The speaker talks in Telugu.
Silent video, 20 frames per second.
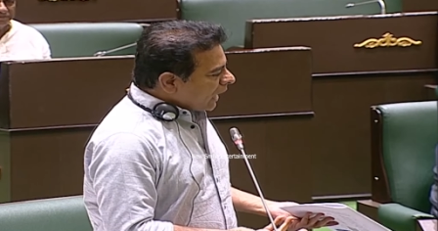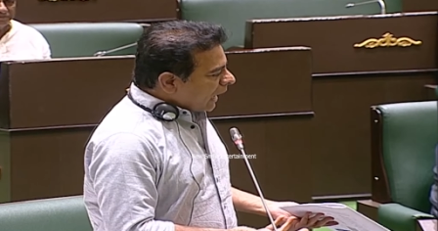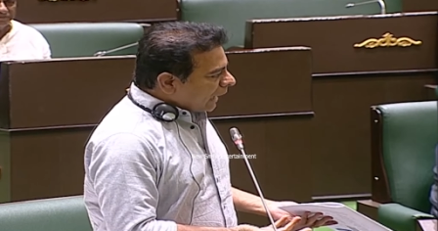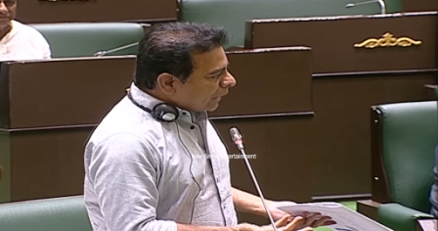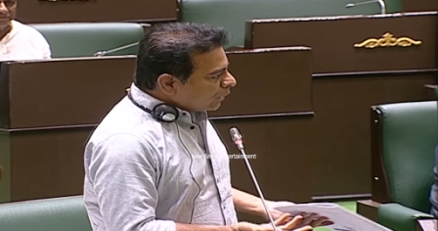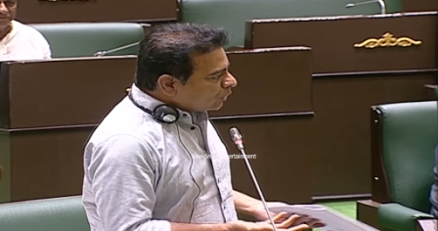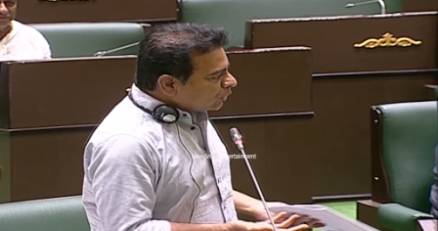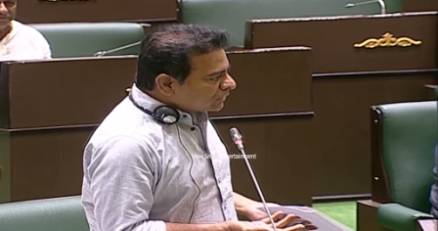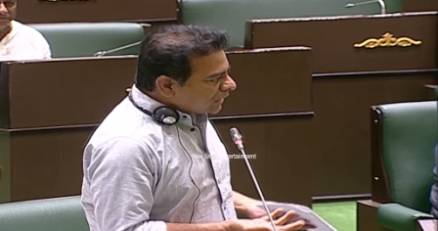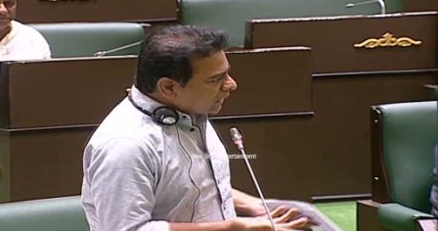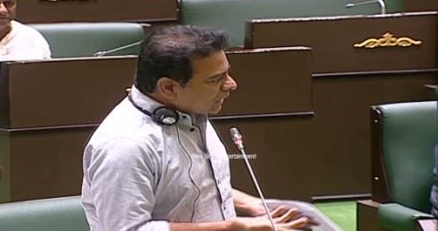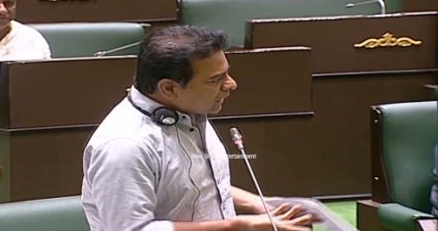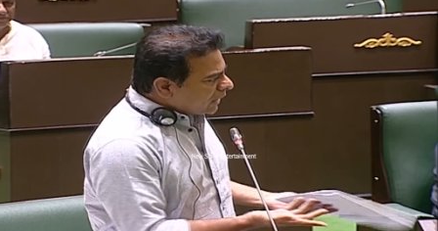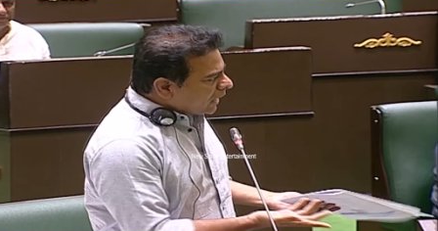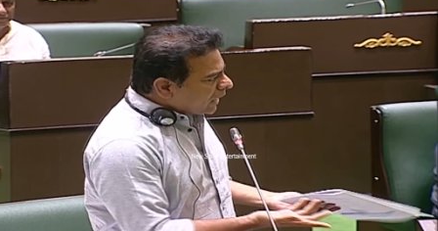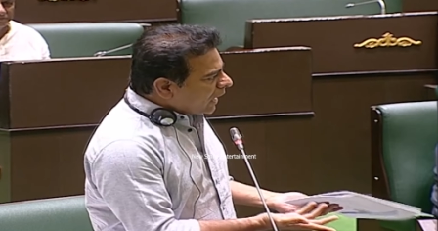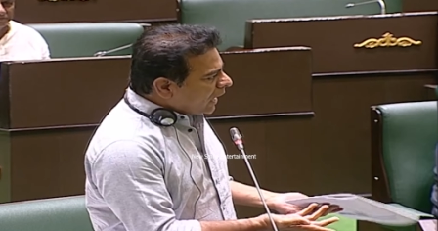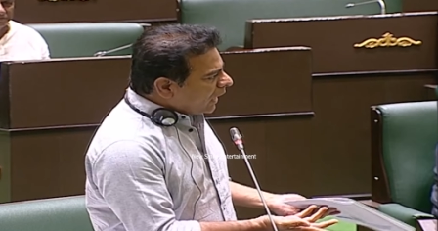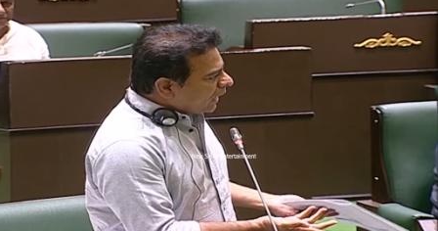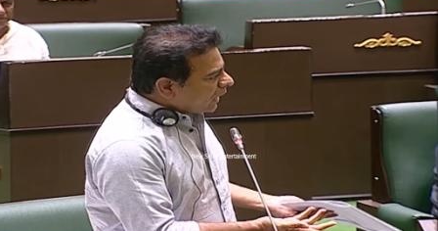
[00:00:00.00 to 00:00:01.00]
అడుగుతారు
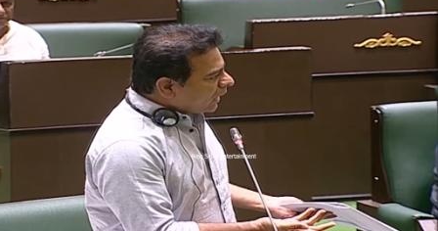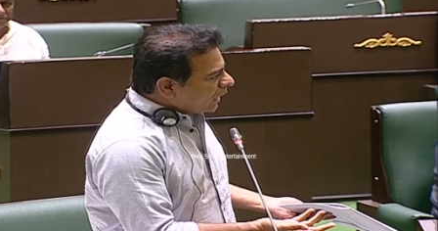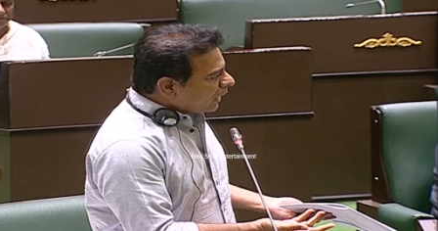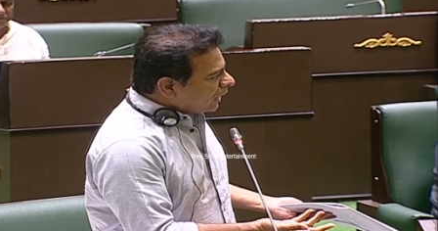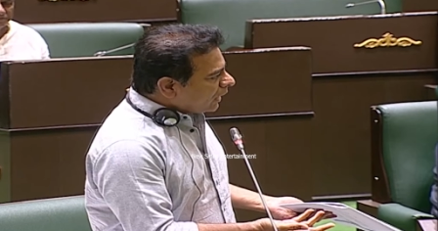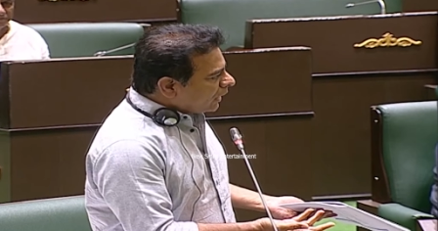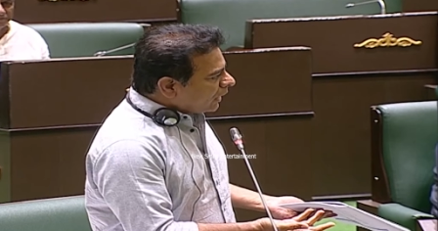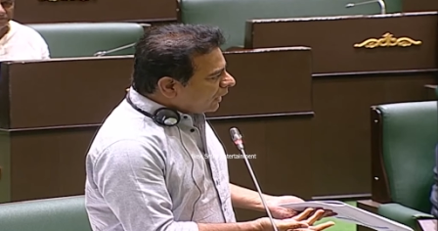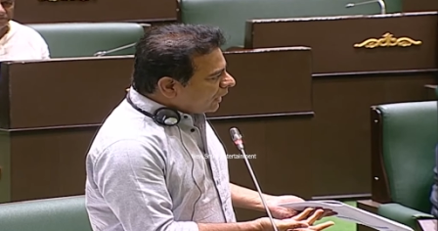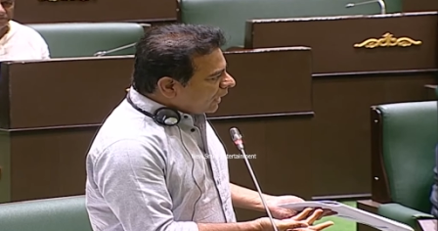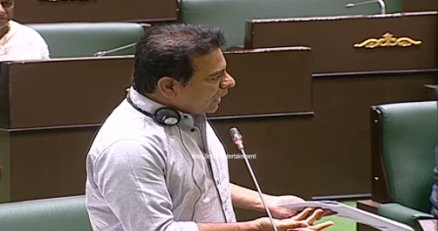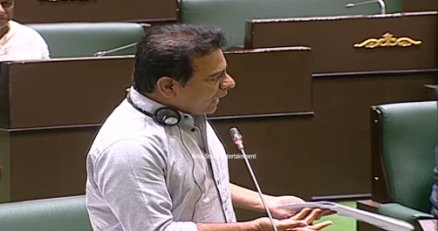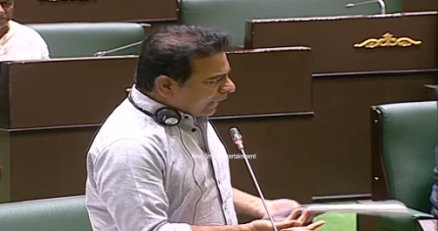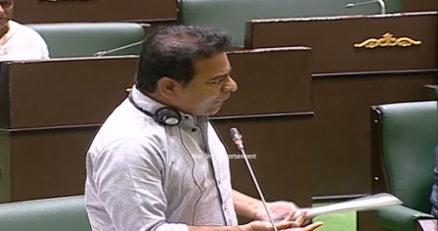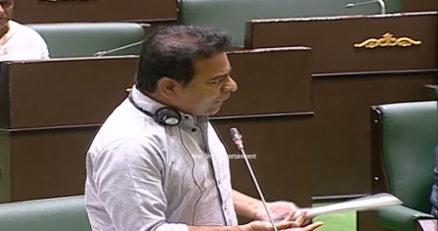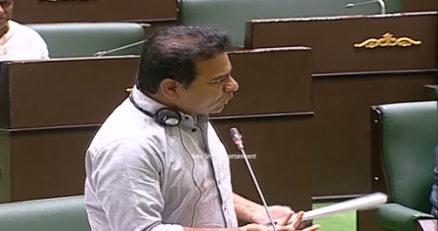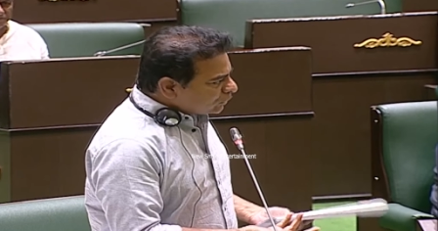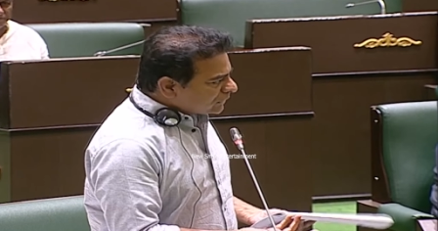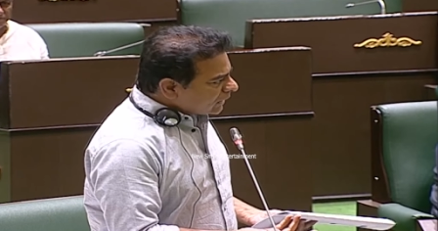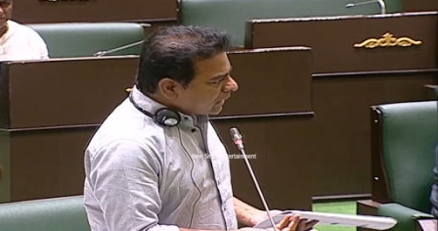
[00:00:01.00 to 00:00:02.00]
వినరా
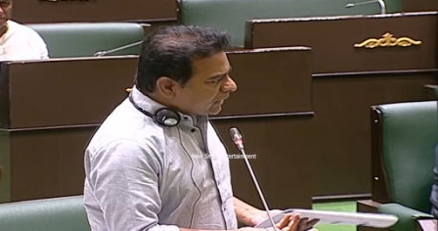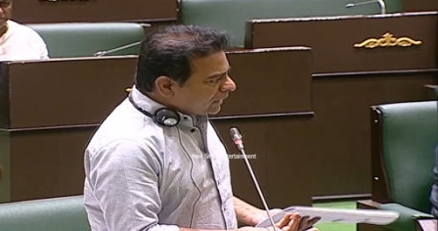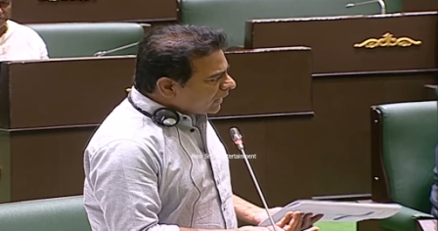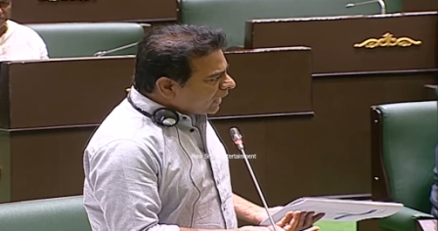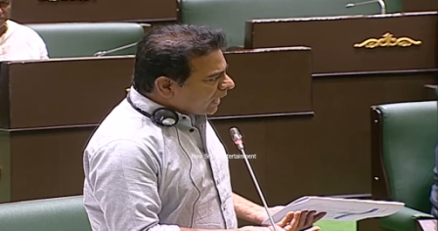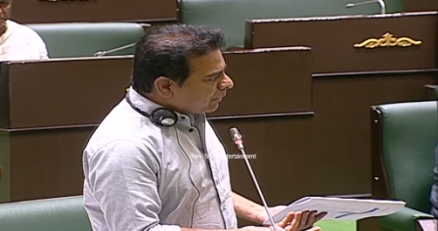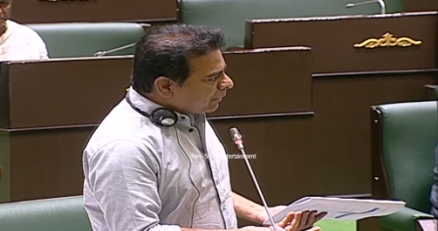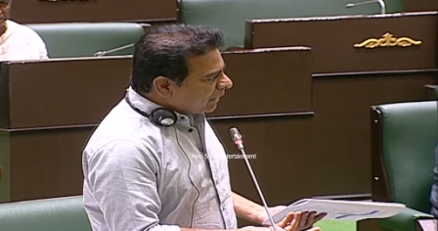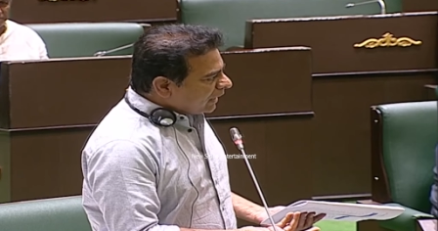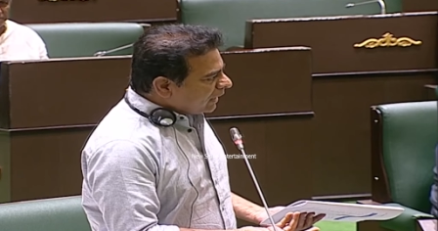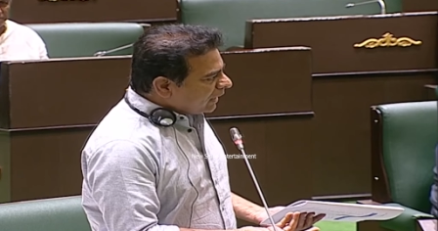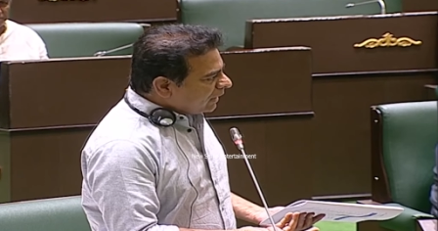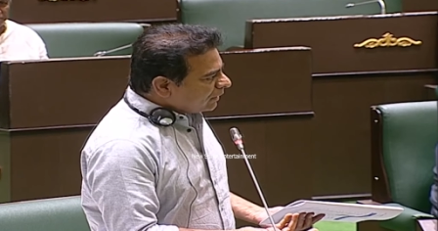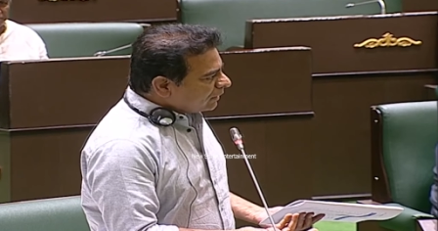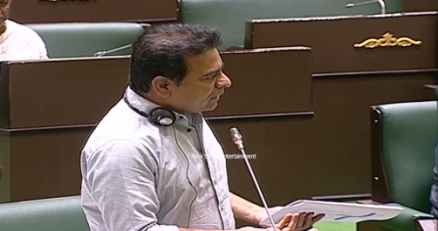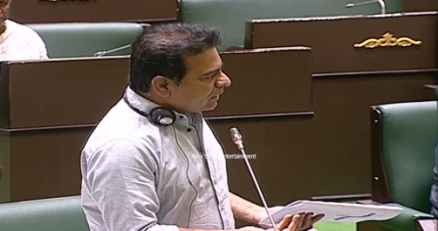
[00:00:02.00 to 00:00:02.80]
అడుగుతారు వినరా మళ్ళా